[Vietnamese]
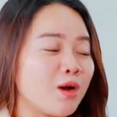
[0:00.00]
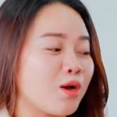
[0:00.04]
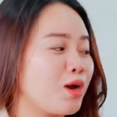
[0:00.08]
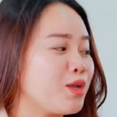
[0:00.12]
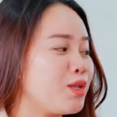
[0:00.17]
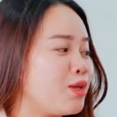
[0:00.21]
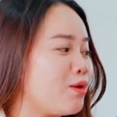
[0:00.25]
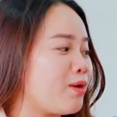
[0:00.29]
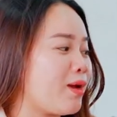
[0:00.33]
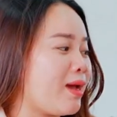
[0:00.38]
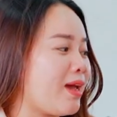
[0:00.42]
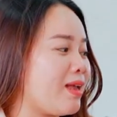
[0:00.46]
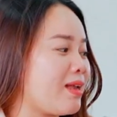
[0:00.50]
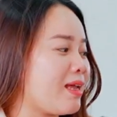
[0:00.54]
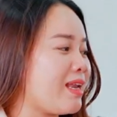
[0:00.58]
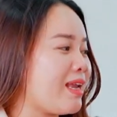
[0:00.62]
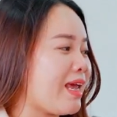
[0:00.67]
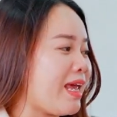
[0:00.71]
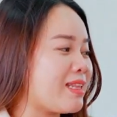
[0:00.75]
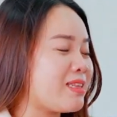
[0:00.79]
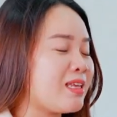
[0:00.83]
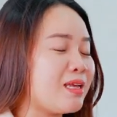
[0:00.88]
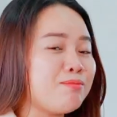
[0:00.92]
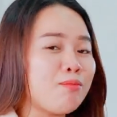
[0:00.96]
còn có nhiều hàng khách
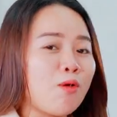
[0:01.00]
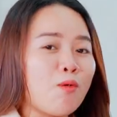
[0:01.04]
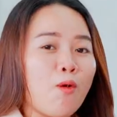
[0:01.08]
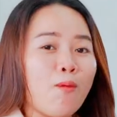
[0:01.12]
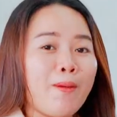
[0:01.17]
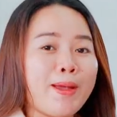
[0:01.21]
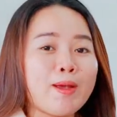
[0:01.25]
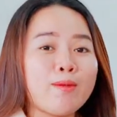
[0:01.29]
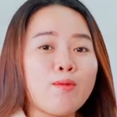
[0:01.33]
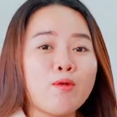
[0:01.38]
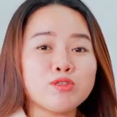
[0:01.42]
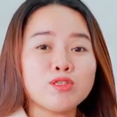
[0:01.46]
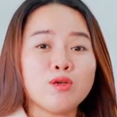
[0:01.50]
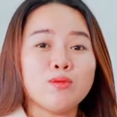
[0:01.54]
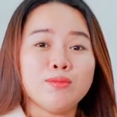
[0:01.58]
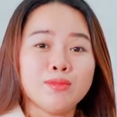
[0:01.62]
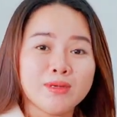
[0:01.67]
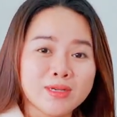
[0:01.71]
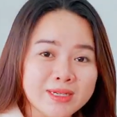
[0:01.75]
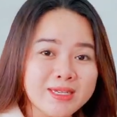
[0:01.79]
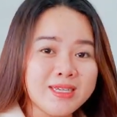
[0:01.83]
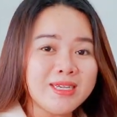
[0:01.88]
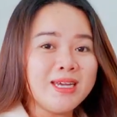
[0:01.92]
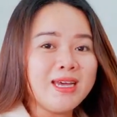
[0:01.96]
hàng thích bộ bán của
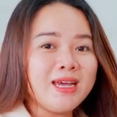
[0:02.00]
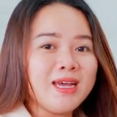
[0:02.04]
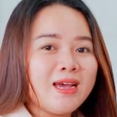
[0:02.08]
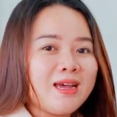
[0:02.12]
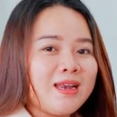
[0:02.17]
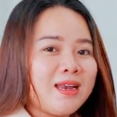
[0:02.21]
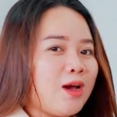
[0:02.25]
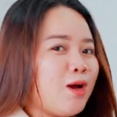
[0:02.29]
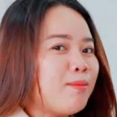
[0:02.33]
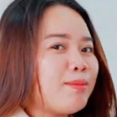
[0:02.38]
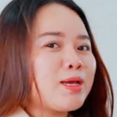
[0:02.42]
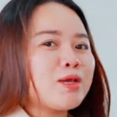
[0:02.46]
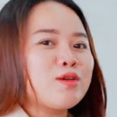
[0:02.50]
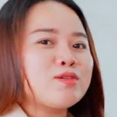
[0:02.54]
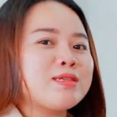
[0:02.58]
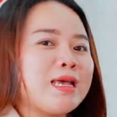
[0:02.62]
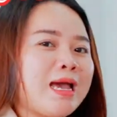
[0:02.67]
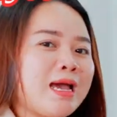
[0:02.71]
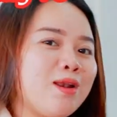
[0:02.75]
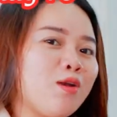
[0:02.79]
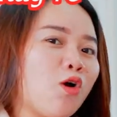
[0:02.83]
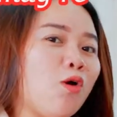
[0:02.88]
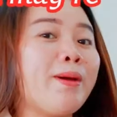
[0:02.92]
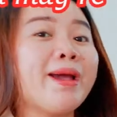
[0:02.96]
160 là hôm nay kiều
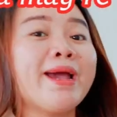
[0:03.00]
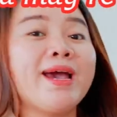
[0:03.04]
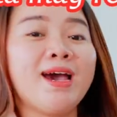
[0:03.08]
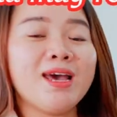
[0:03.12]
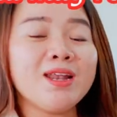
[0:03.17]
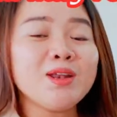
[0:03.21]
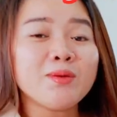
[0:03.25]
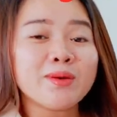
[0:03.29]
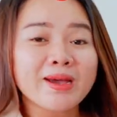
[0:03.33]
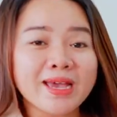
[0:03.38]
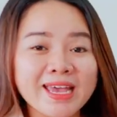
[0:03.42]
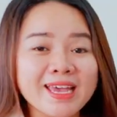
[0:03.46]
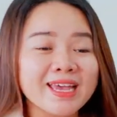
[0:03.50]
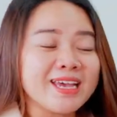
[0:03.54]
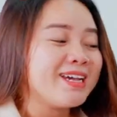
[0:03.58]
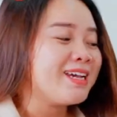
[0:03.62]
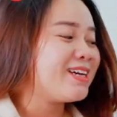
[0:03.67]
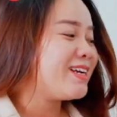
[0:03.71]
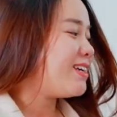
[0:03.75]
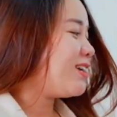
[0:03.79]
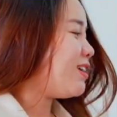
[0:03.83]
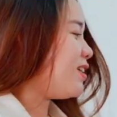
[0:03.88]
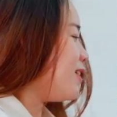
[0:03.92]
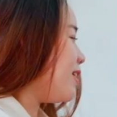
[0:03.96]
xã lỗ bán hết luôn ha
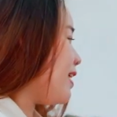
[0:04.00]
rồi, rồi